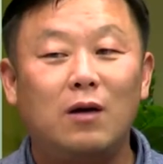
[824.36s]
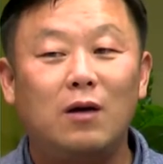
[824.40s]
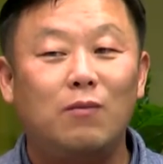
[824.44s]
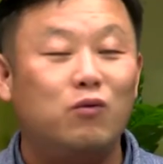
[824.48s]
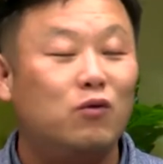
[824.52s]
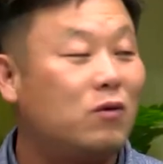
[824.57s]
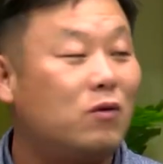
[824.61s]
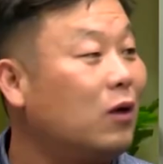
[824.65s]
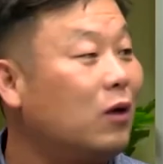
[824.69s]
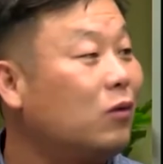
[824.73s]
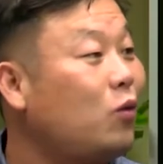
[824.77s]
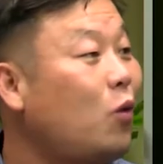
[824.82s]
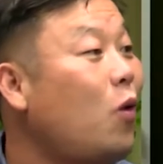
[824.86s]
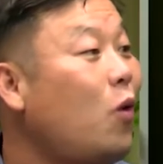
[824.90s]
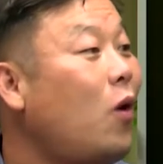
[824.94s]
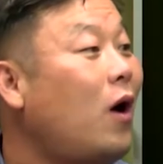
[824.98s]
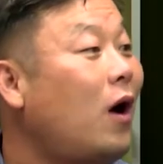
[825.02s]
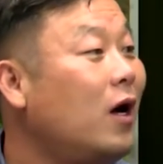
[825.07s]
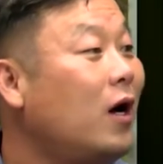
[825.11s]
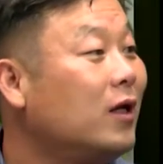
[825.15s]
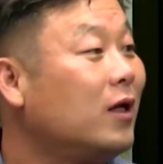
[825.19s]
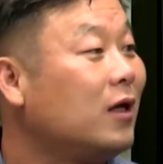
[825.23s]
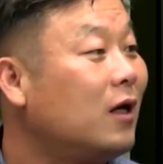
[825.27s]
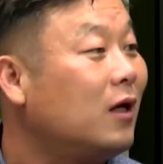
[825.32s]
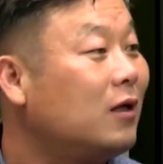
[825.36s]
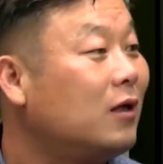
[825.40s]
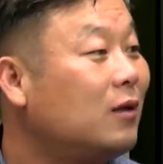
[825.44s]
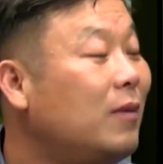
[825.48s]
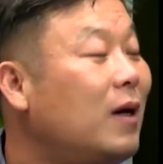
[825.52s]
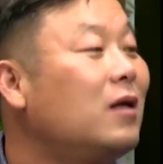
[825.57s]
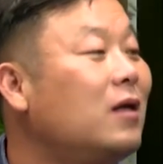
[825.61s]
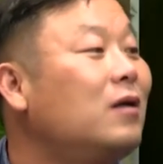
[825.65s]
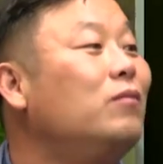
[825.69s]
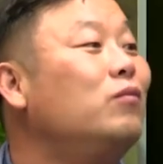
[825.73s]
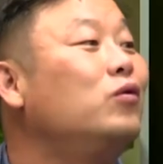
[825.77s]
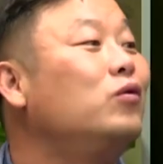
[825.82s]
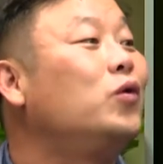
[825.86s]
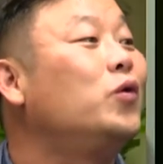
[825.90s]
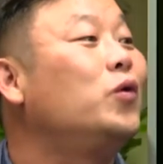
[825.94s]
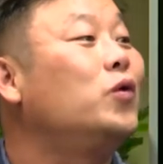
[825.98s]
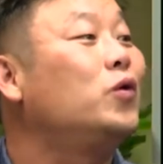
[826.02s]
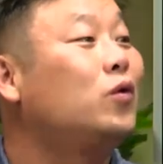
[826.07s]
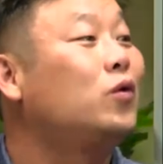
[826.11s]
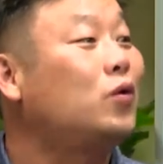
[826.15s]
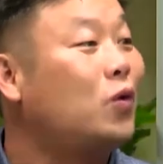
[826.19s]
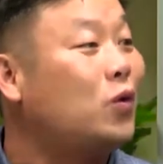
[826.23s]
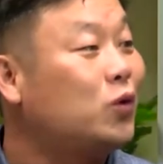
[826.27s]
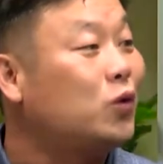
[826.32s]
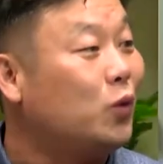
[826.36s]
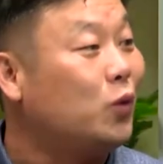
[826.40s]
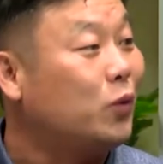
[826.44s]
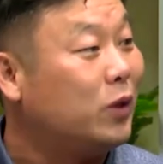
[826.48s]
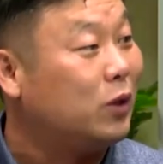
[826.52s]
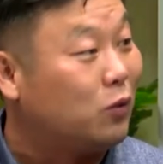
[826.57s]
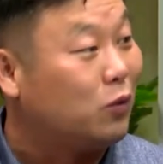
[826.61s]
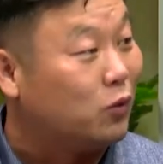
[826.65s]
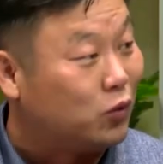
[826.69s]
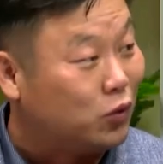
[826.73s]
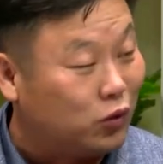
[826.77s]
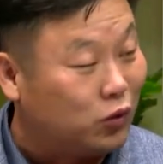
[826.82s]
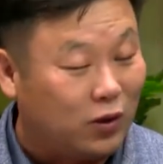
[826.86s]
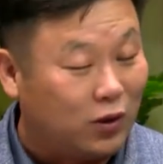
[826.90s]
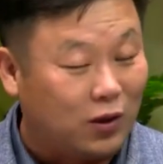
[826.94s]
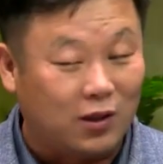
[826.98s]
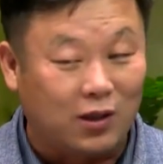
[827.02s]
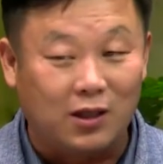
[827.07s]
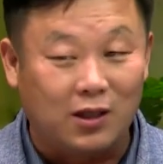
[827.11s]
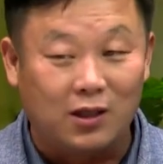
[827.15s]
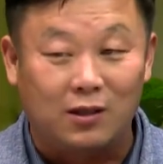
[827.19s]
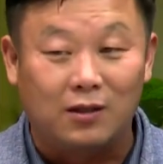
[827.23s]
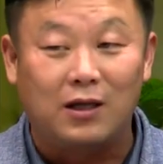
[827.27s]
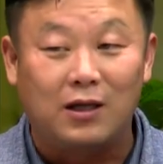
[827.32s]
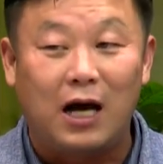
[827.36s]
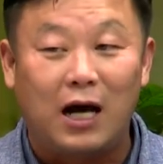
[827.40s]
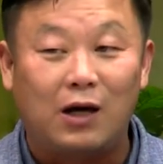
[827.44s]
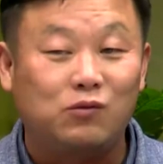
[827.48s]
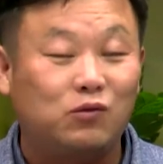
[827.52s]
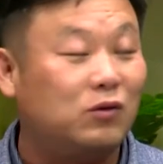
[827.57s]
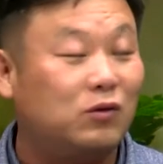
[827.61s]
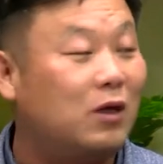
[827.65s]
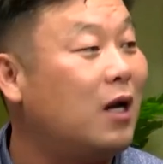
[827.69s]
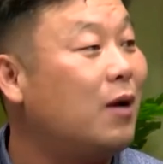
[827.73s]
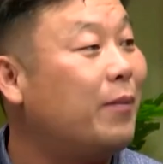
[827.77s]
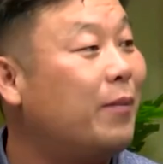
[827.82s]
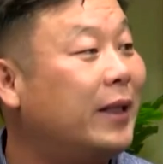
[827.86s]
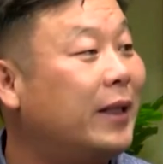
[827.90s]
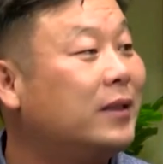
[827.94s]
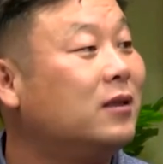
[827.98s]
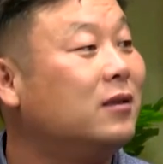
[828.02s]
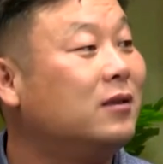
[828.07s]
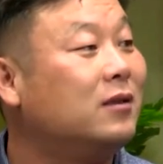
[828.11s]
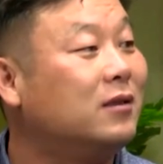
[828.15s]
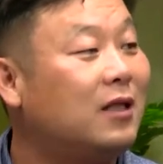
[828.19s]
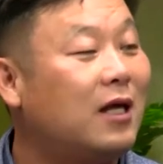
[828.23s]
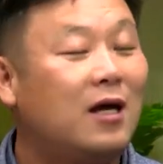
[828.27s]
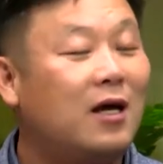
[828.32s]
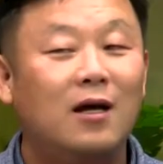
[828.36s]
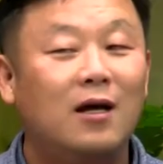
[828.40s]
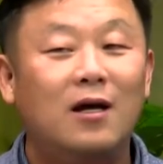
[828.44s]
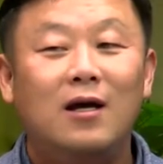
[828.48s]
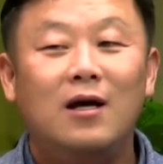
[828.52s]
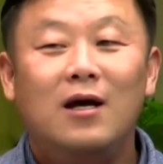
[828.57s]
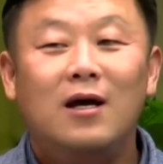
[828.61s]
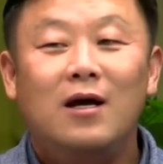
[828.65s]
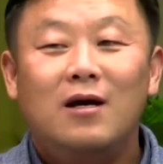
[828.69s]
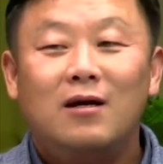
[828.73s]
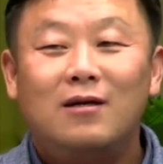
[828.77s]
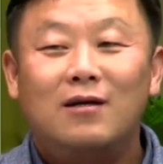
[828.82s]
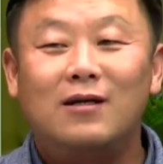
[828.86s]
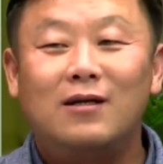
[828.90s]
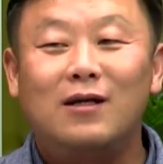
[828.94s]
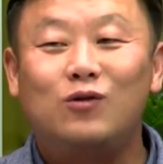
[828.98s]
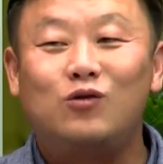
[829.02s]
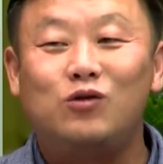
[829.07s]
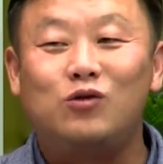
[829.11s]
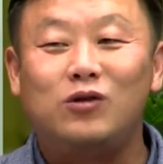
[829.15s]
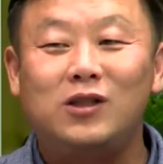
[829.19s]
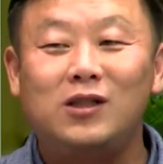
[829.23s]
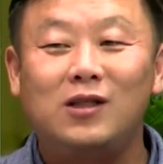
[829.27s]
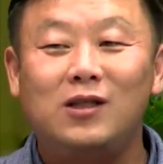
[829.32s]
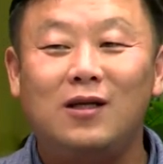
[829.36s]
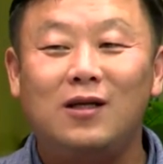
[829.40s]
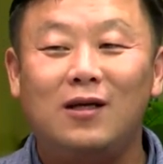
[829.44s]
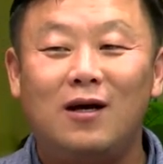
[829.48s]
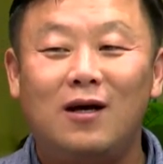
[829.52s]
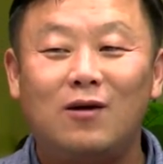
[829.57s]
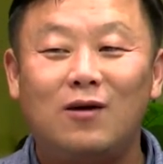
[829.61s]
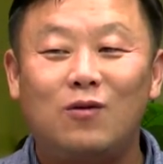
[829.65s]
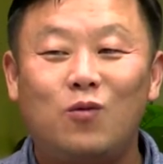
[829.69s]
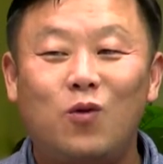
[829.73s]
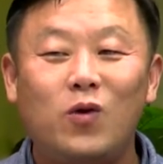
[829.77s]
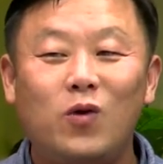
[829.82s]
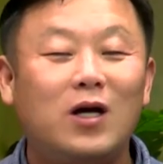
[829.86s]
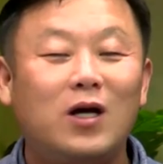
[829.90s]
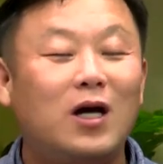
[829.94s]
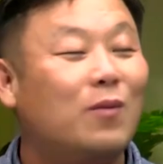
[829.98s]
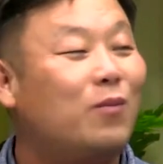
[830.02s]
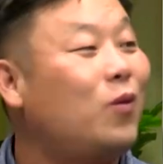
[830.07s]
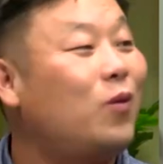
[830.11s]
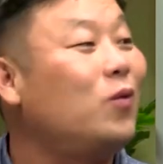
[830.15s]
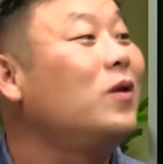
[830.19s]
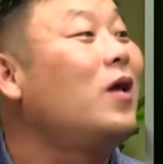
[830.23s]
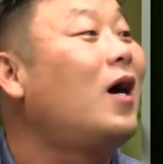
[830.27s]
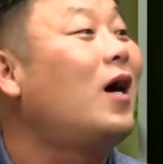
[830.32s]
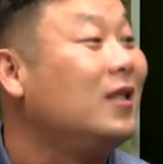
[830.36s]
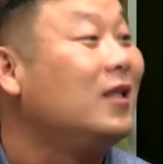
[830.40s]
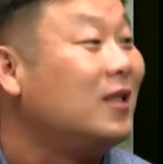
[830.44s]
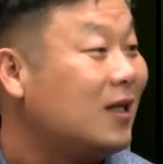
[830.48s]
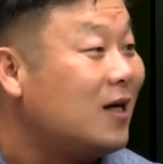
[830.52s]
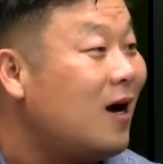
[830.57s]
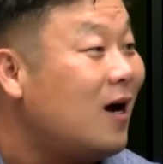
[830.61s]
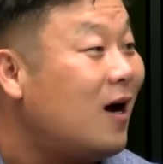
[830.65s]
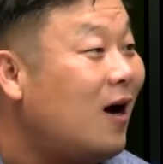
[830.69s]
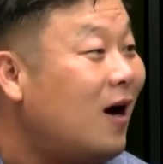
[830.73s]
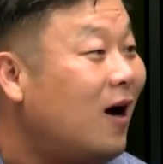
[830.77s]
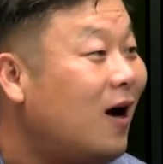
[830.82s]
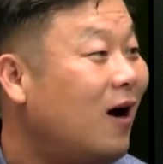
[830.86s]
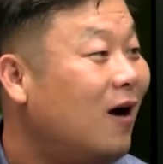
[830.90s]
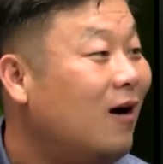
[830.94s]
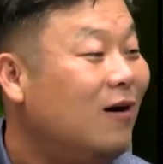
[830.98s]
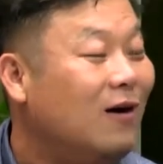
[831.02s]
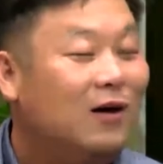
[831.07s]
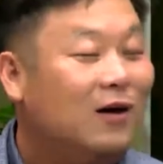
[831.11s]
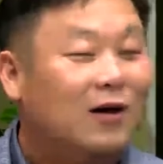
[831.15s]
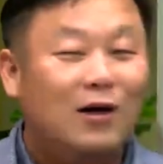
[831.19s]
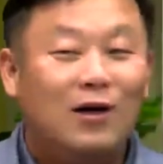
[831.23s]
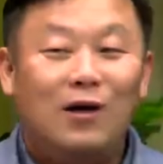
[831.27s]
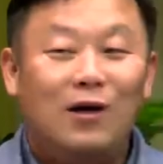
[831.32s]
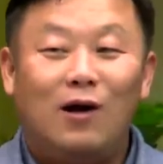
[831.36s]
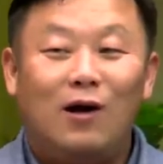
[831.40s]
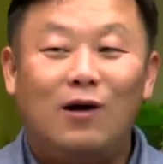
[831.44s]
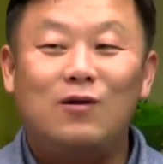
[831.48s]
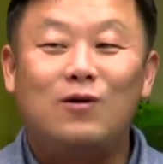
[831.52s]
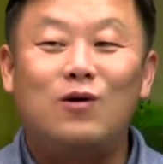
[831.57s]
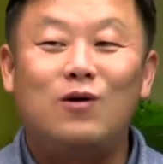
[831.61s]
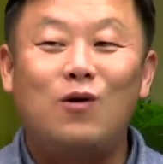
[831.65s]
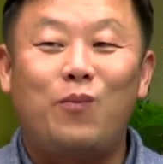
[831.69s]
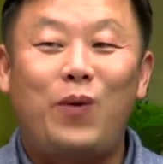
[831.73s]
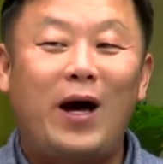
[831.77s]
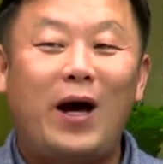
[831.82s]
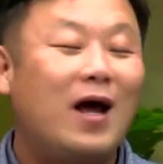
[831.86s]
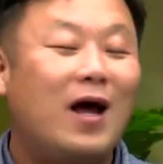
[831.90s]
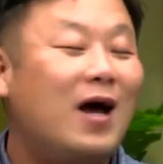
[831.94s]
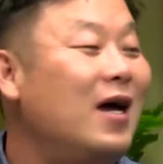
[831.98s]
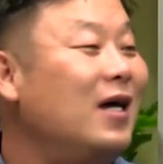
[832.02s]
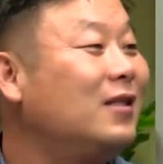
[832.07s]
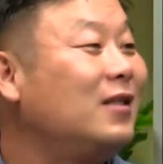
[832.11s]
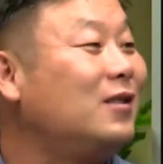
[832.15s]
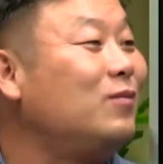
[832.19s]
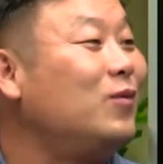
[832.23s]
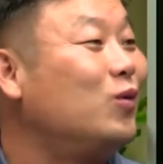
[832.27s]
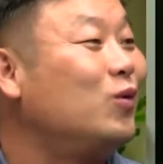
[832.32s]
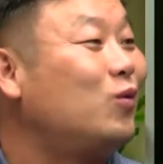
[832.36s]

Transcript: 물가가 또 올라가니까 그만큼 무서워서 또 소비를 또 줄이는 악순환에 빠졌는데 거기에 주식이랑 코인까지 폭락하니까 아니 그걸 팔아야지 뭐